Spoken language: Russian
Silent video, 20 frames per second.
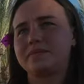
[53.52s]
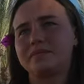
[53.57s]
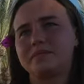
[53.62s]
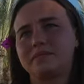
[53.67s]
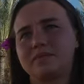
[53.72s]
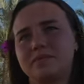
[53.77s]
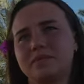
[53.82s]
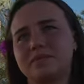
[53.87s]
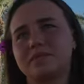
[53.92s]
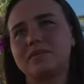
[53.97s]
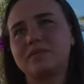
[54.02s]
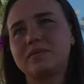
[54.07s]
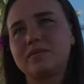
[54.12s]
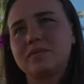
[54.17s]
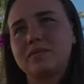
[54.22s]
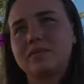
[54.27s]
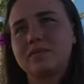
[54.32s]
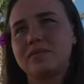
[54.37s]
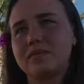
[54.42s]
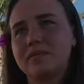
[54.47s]
Вот есть
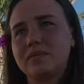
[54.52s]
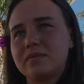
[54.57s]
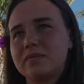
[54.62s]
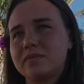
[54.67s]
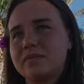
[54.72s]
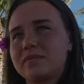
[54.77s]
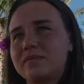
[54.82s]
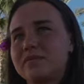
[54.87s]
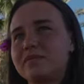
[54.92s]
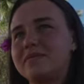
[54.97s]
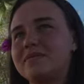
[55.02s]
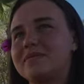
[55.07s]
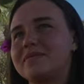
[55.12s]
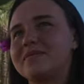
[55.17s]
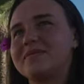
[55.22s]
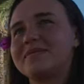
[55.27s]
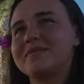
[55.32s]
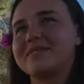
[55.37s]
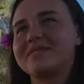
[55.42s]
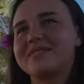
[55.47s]
фотка с телефонной будкой,
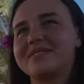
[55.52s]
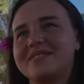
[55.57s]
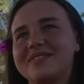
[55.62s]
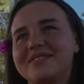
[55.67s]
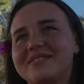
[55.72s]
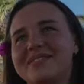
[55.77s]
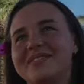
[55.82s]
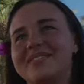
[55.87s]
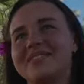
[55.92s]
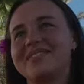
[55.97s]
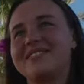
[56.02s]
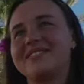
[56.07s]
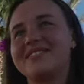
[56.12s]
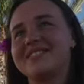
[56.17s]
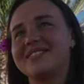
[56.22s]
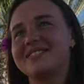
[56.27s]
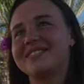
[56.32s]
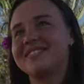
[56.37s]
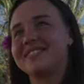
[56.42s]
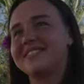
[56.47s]
да, ты знаешь, что это их
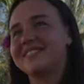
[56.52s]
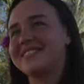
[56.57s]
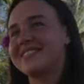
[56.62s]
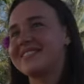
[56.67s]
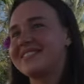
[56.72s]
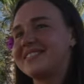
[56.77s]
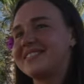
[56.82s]
фирменная